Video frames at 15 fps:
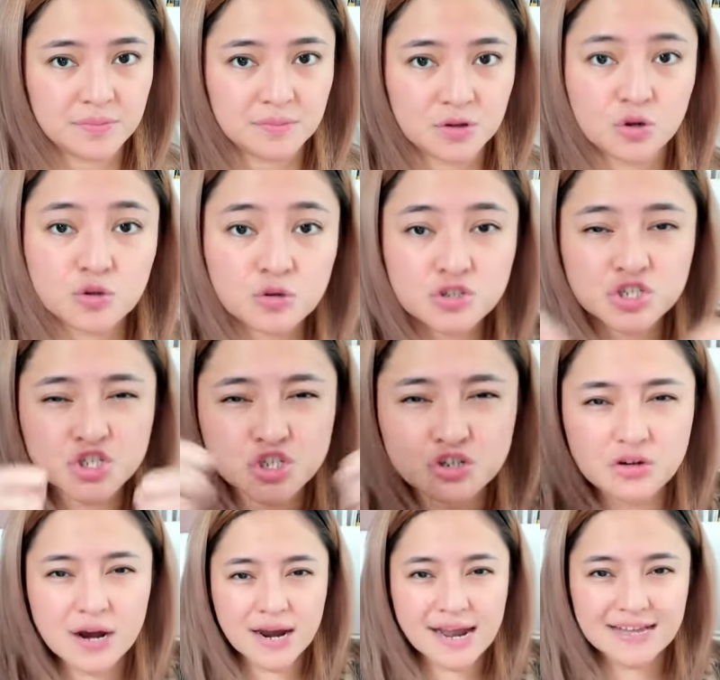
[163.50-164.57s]
untuk
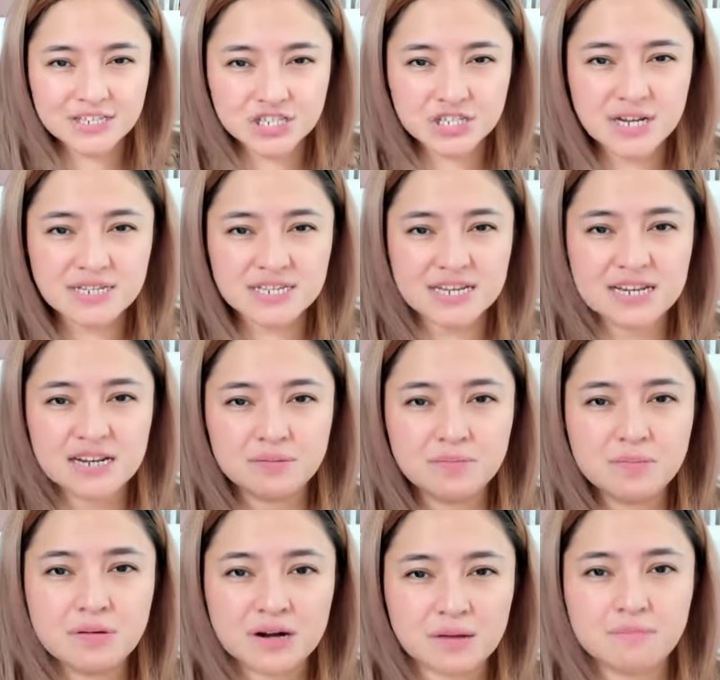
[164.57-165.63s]
stretch dan jadi
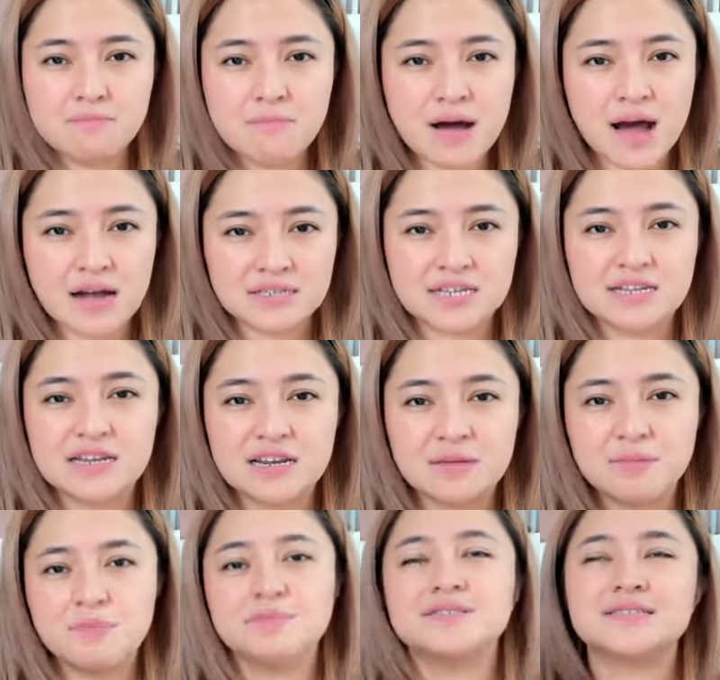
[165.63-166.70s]
lebih berkembang, jadi
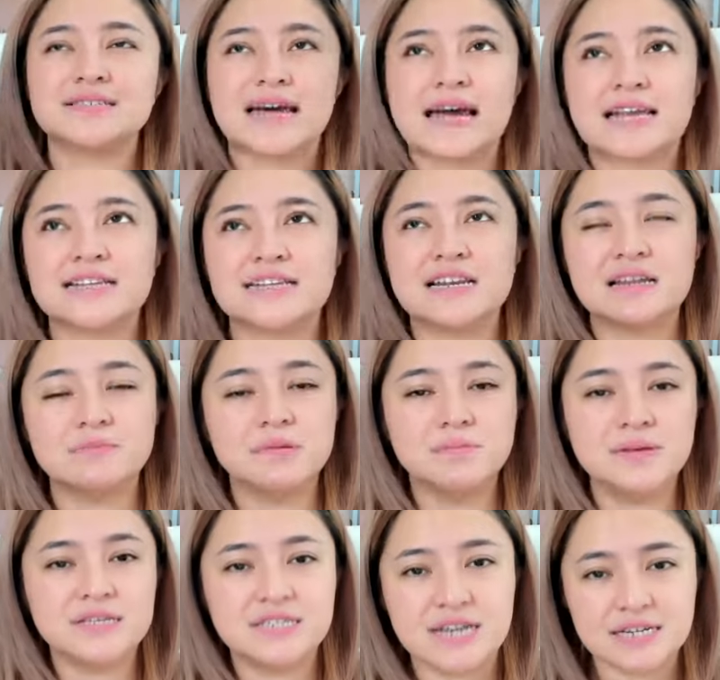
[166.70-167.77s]
lebih besar, jadi lebih
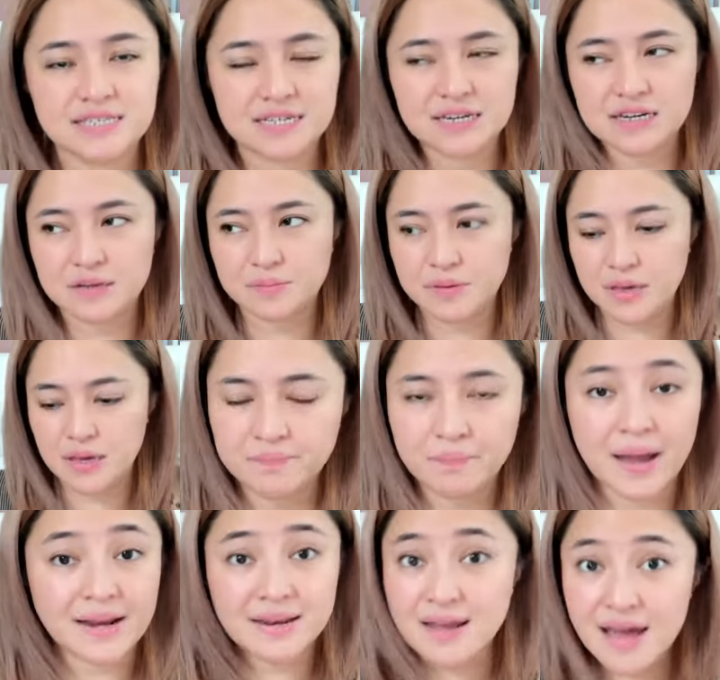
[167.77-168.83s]
bijak, jadi lebih
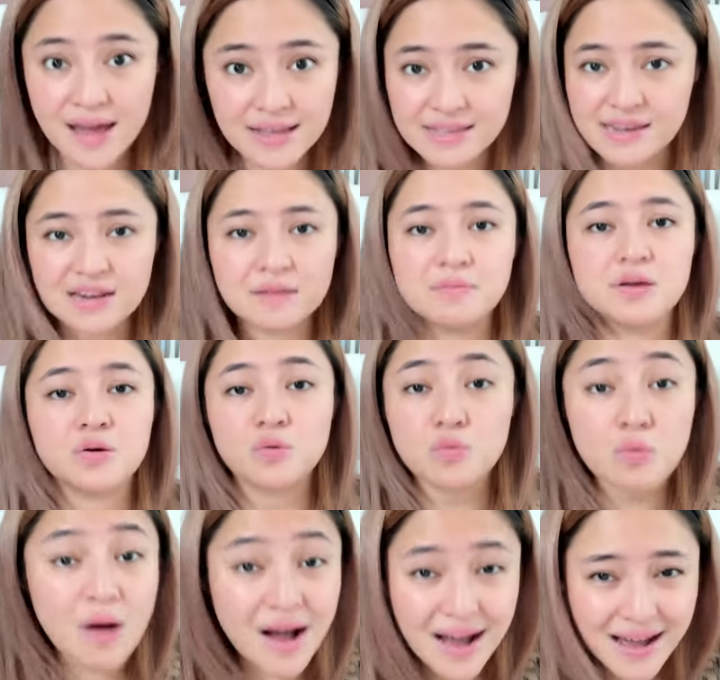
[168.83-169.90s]
pandai, jadi lebih
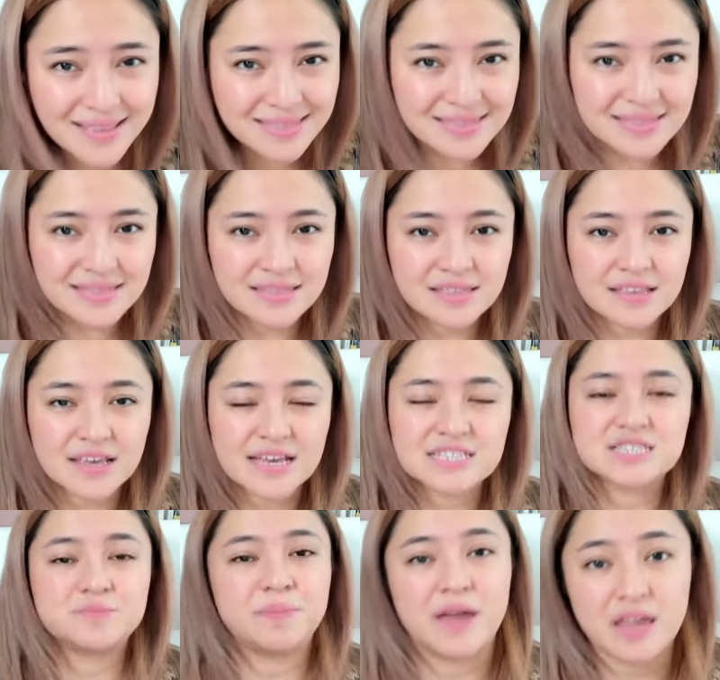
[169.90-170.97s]
kuat,
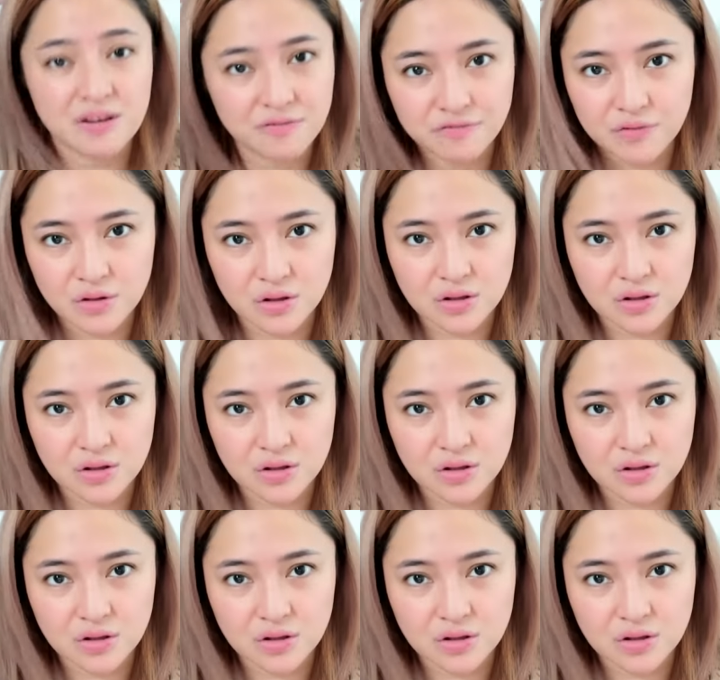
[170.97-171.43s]
it's painful